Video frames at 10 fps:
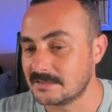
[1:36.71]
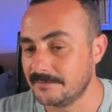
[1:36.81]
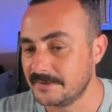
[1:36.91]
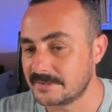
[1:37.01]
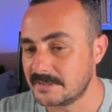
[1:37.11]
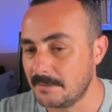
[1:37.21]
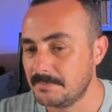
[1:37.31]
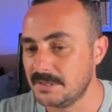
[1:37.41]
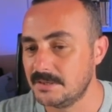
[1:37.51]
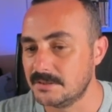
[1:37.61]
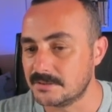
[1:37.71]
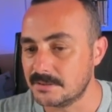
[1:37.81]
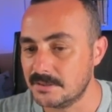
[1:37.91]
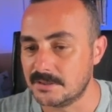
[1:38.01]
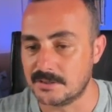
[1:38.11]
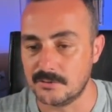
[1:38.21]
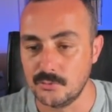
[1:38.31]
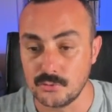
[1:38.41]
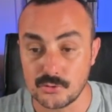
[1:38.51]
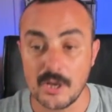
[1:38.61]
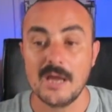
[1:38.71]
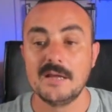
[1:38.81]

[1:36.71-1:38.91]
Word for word: 0 ise 1, 2, 3.